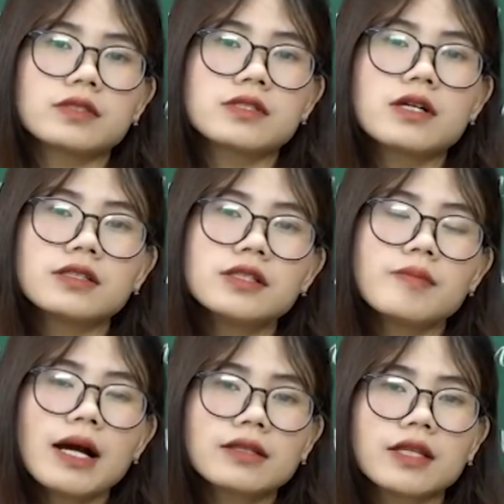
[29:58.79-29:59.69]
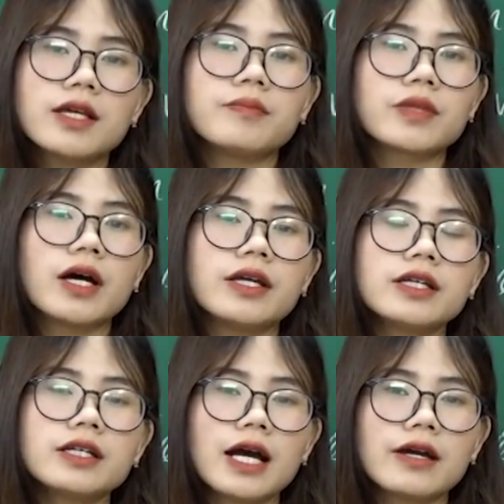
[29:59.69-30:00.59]
dường như bác tìm
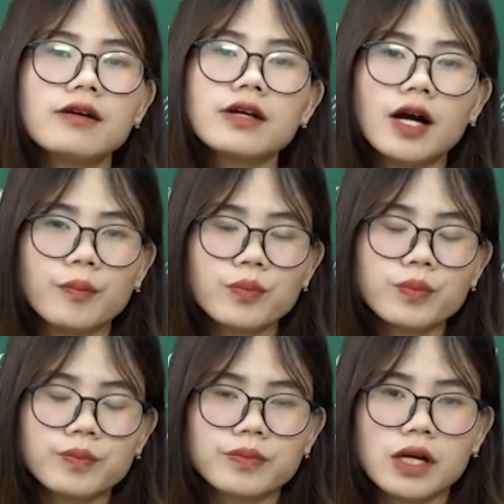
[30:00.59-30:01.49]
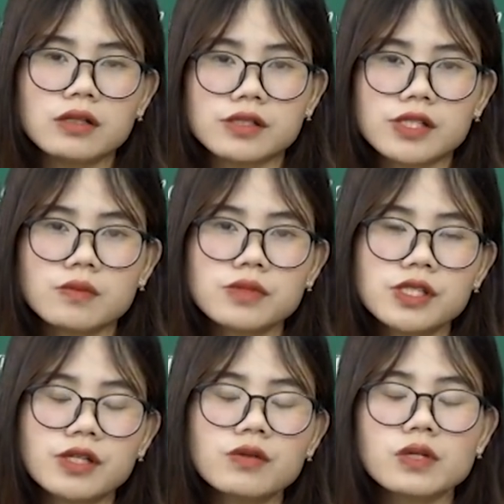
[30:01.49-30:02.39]
thấy cái hơi ấm ở trong
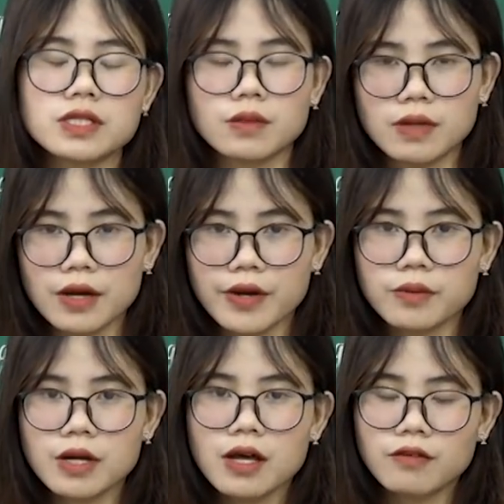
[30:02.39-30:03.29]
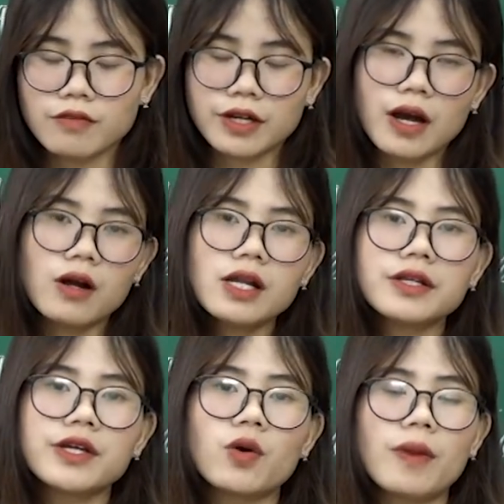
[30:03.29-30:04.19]
chính cuộc sống lao động và đó là
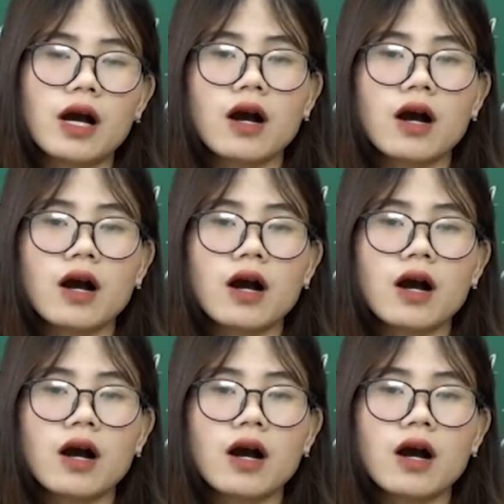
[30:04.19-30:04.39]
điều mà